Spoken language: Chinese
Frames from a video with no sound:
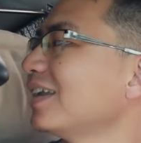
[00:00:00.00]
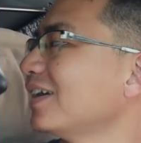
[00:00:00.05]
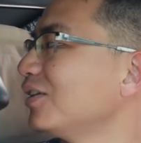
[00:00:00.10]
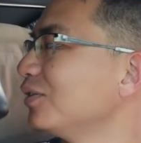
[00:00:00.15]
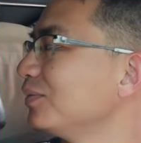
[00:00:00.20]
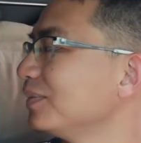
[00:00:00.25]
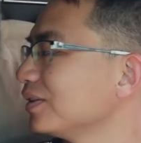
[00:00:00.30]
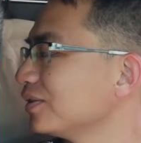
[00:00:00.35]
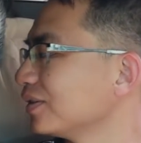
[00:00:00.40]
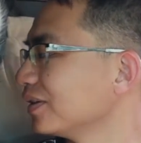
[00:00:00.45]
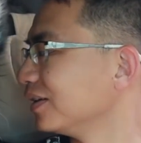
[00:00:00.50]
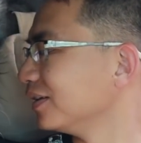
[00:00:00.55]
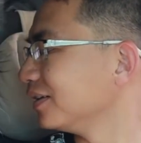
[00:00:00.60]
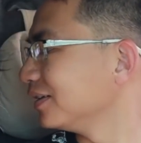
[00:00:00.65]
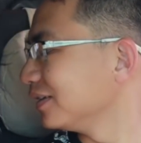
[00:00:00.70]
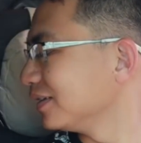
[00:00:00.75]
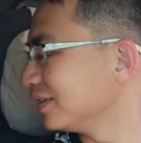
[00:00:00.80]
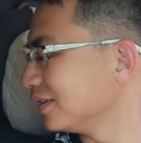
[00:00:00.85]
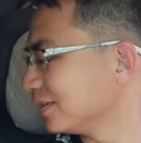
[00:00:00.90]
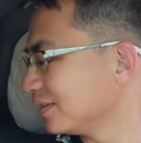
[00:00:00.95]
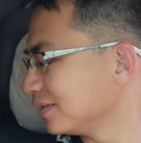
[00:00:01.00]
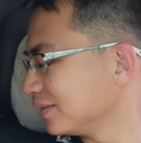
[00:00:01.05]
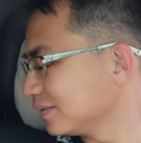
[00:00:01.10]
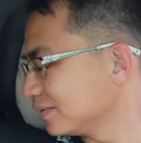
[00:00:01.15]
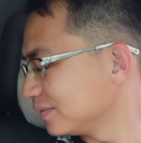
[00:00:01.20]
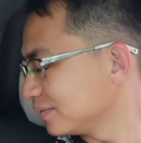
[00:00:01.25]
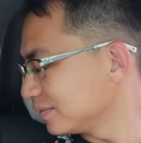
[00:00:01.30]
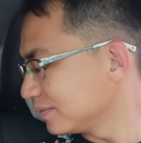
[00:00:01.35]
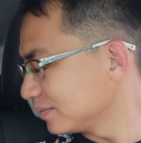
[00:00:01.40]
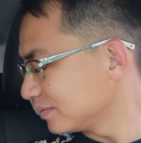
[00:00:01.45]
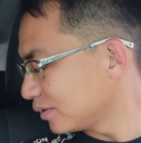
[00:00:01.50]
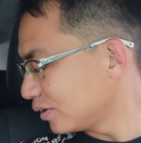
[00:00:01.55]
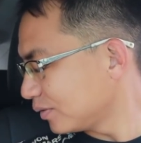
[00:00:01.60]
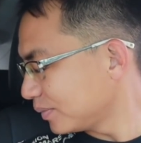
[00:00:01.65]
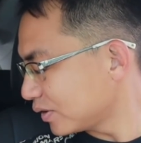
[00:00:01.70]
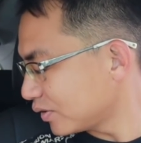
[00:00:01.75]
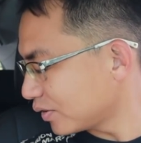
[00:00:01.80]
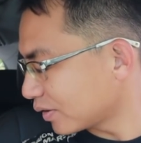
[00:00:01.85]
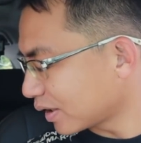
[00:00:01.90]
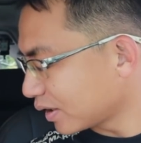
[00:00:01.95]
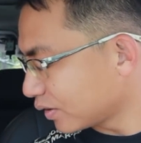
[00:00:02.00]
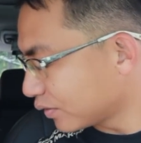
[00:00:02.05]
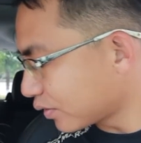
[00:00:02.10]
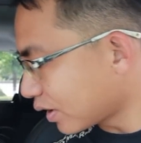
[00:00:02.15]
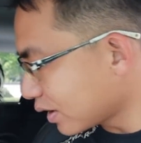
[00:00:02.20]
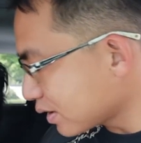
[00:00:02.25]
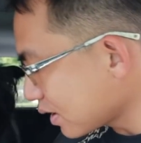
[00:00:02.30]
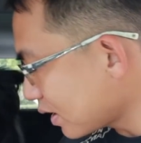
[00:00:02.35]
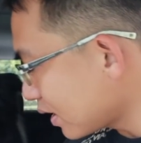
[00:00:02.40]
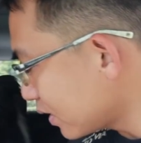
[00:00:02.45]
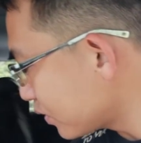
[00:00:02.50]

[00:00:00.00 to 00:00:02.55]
来，后面去，后面去，给你拴上